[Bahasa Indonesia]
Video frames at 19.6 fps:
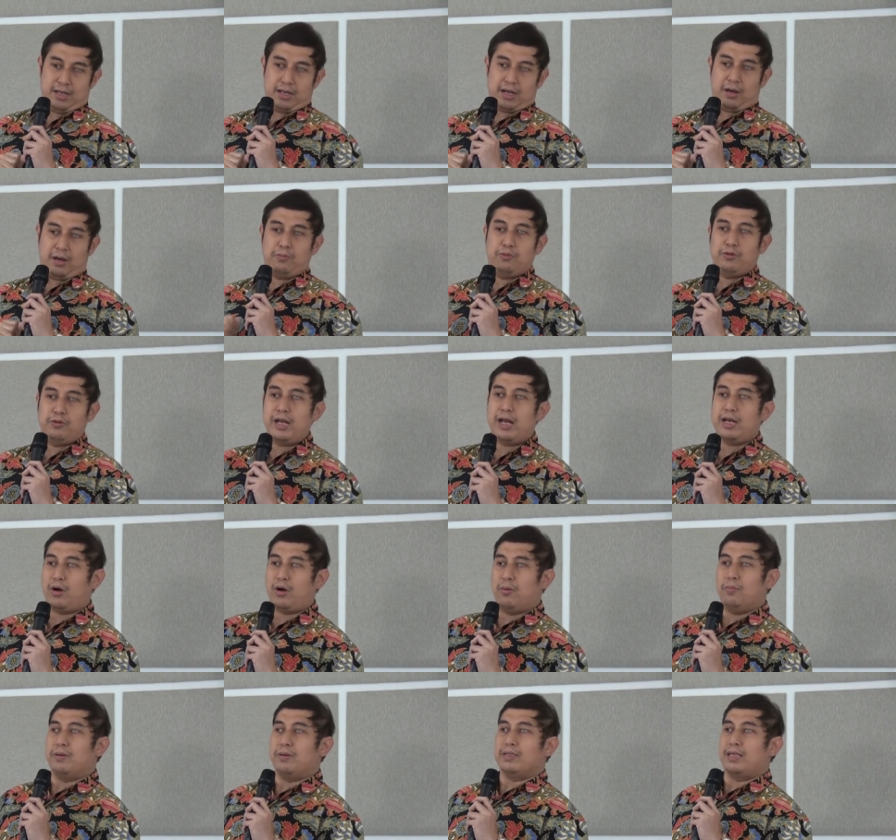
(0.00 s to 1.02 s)
Kemudian
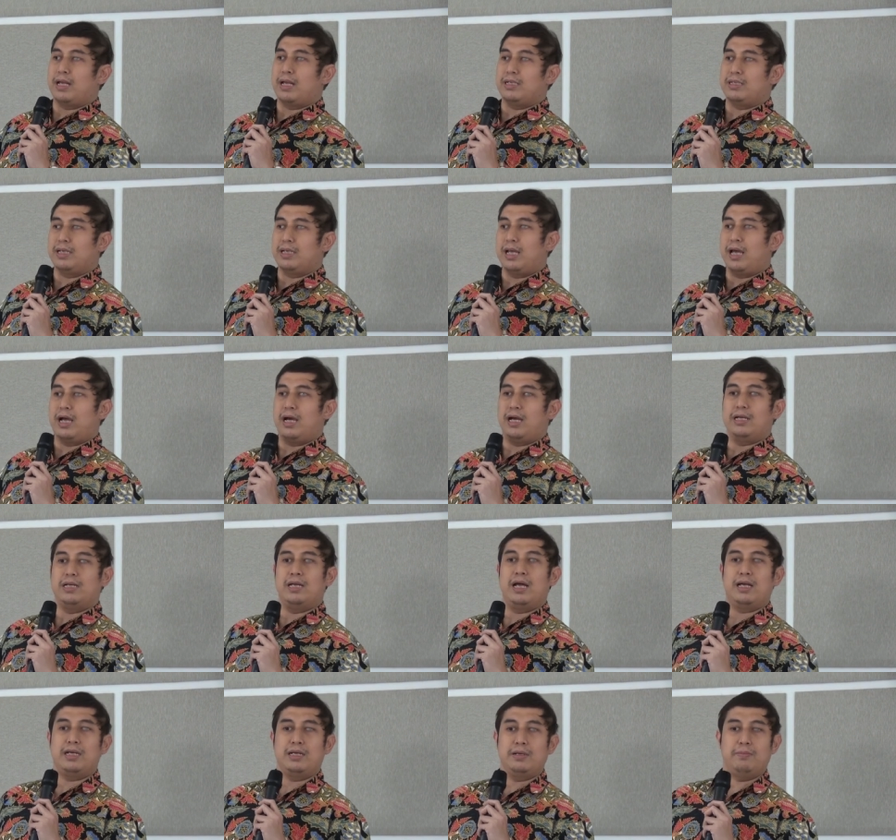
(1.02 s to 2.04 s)
kompetensi yang
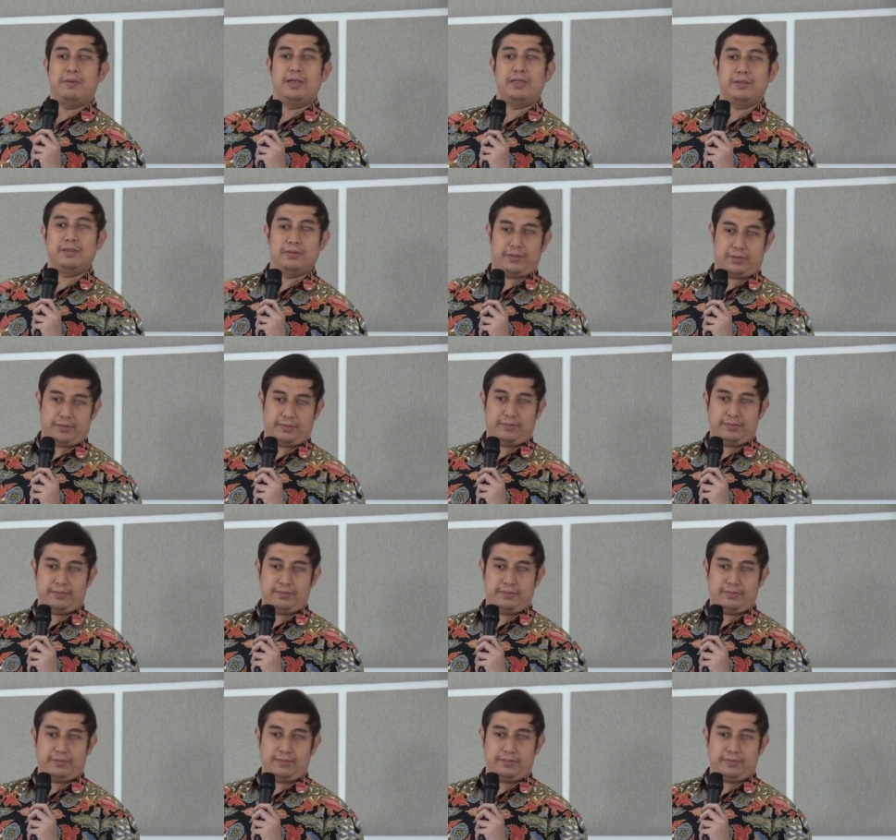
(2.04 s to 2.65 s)
hendak dibentuk.